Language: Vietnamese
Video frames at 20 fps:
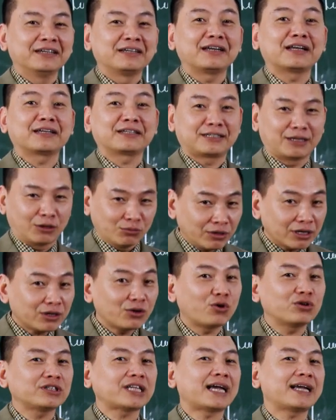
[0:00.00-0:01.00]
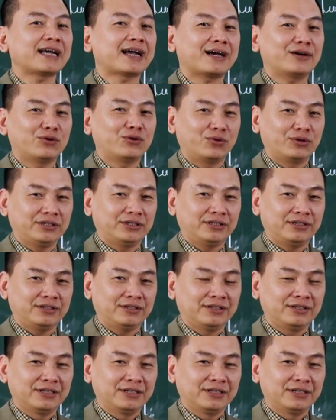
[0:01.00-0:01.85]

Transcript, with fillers: là sống ở nội thành Hà Nội chị